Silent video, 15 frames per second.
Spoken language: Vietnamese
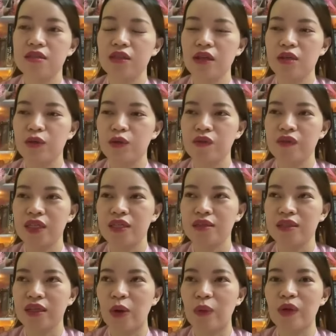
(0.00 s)
đó là cái việc mà
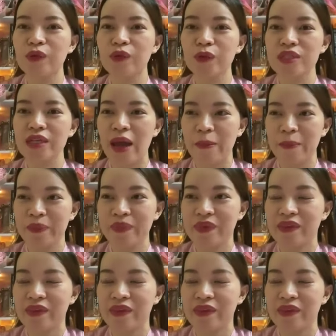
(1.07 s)
không có vui cho lắm